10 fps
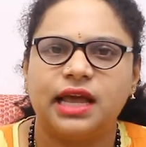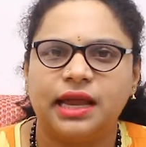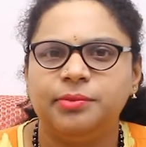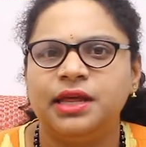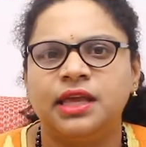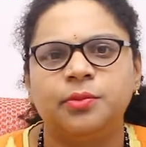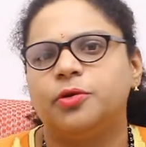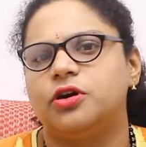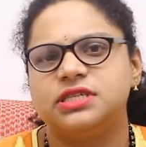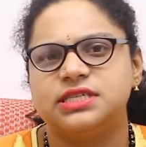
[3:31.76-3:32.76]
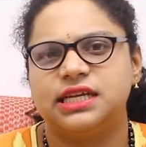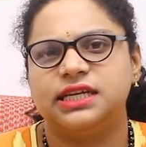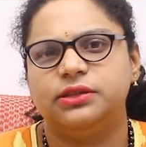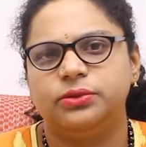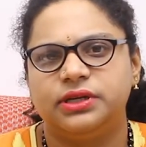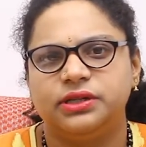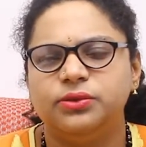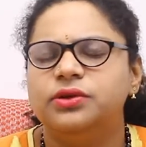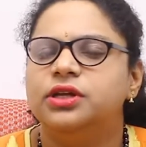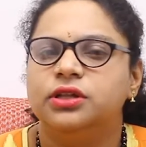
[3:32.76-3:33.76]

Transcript: టైం టేకింగ్ ప్రాసెస్ అనేది ఉండదు